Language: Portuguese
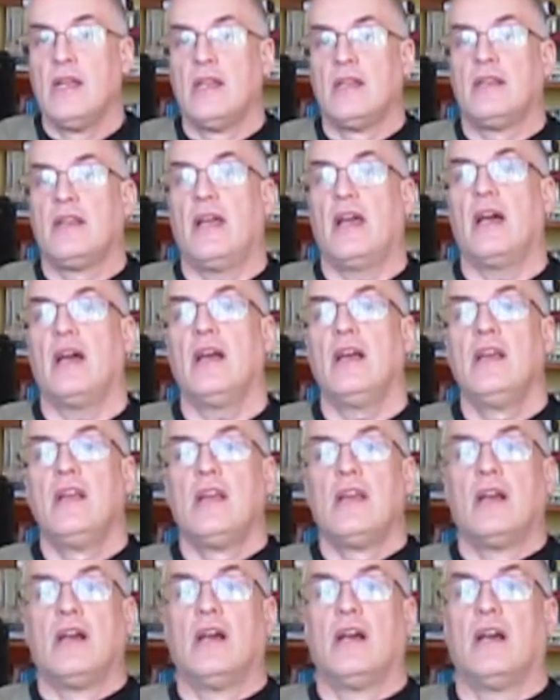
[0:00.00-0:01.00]
né?
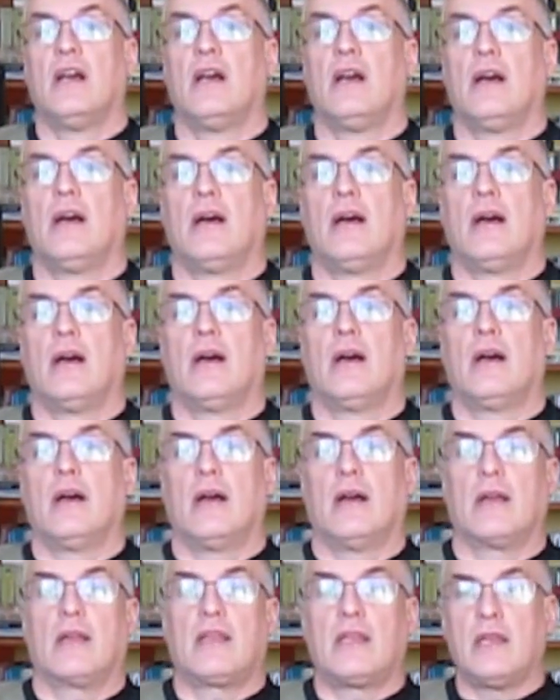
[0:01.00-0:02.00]

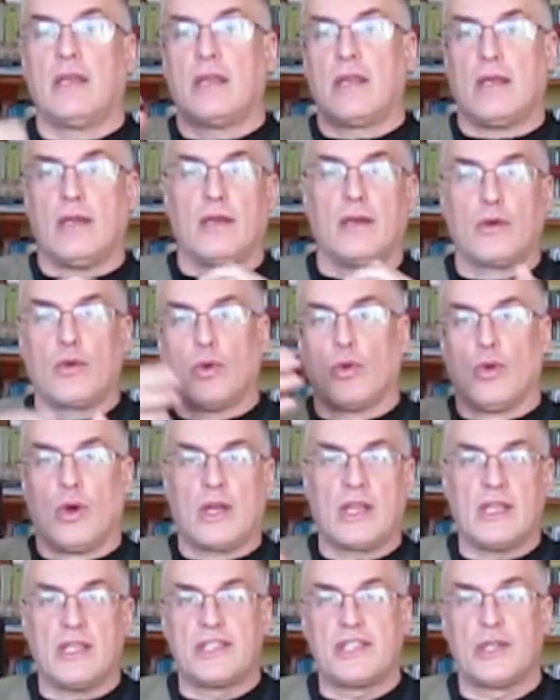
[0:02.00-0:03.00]
É, que, que
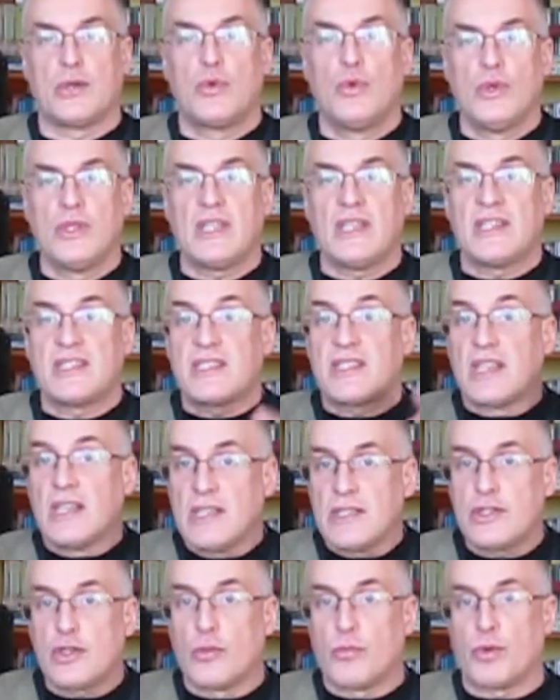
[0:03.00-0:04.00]
coloque em segunda
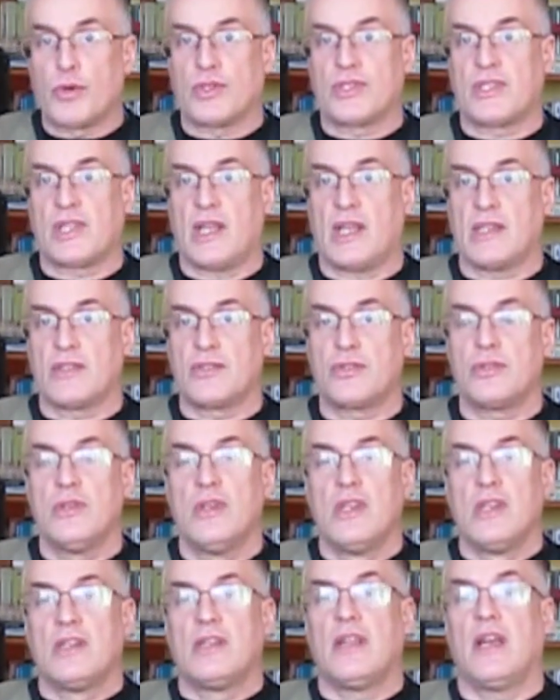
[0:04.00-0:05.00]
instância o processo,
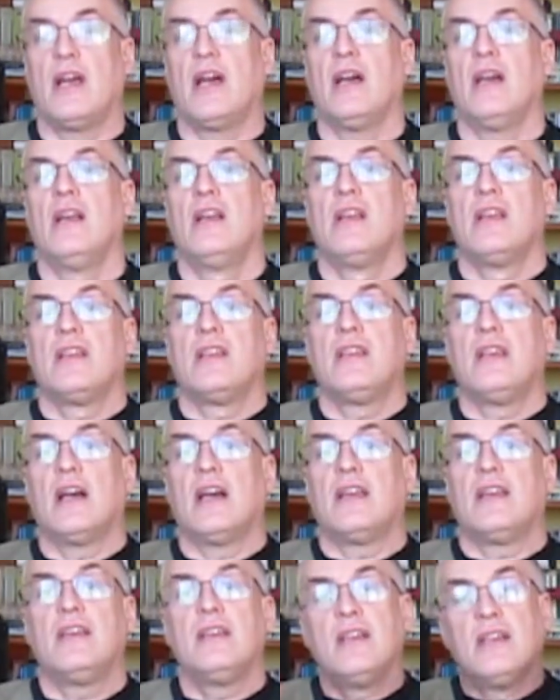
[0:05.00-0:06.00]
né? E
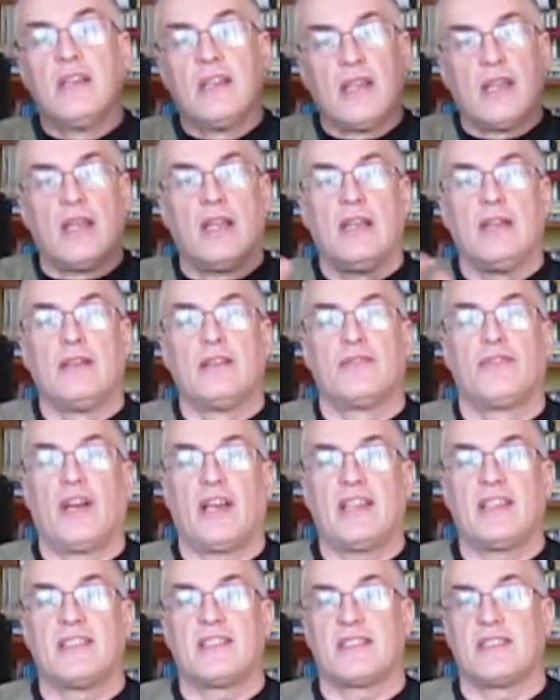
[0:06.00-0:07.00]
aí ele
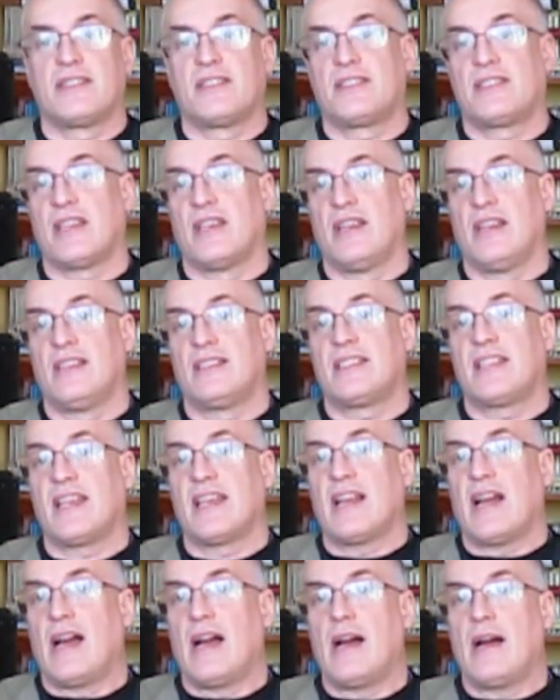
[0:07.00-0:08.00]
vai, ele
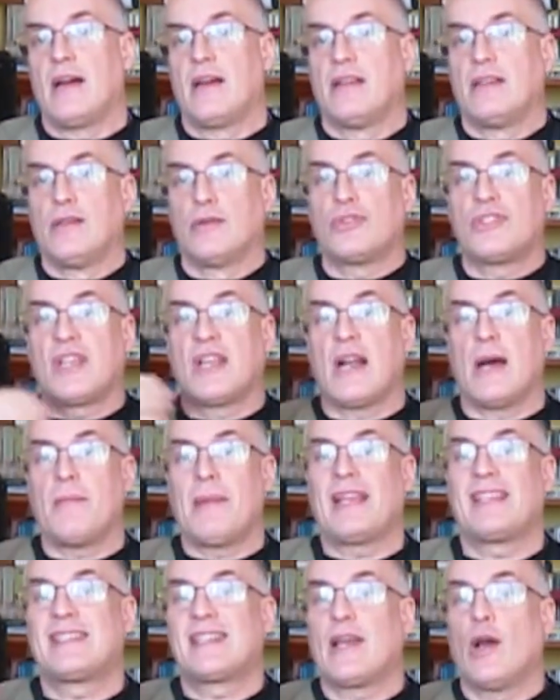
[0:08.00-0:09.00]
será, não será
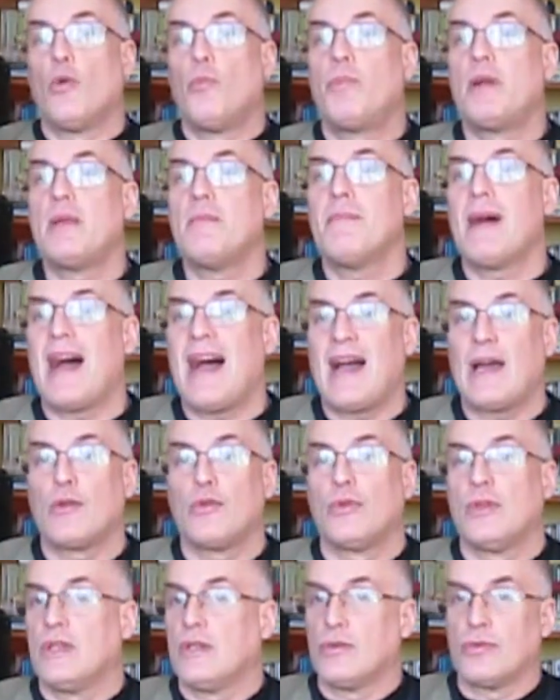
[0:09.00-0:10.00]
mais réu
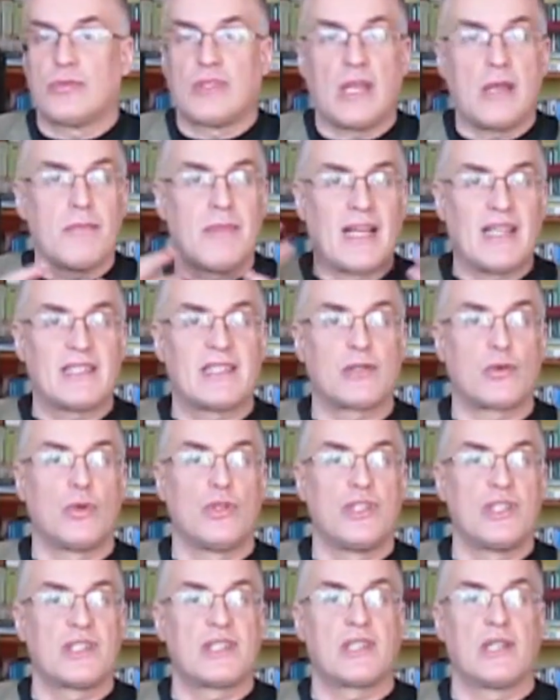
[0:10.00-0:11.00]
primário, ele não tem mais
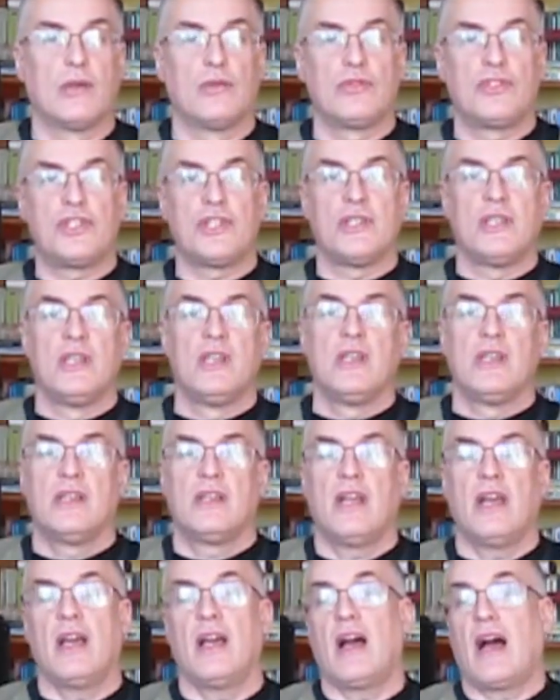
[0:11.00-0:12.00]
condição de,
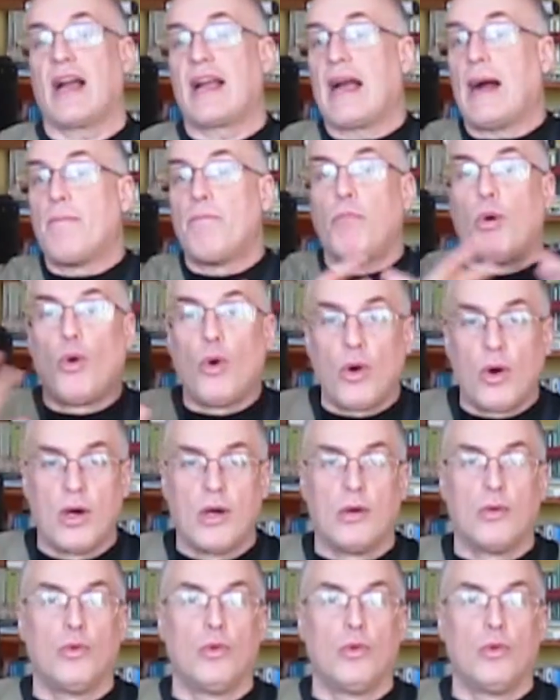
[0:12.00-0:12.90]
né? Acabou